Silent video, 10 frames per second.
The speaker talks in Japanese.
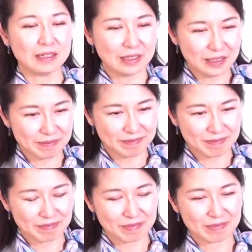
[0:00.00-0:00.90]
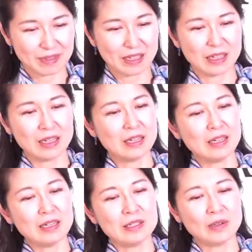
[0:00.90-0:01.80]
に
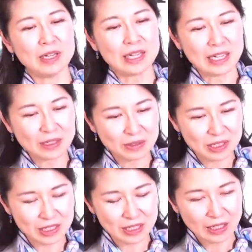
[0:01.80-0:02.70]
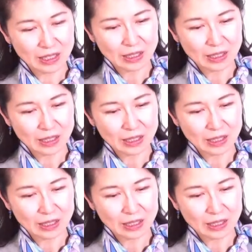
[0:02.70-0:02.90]
それからのち、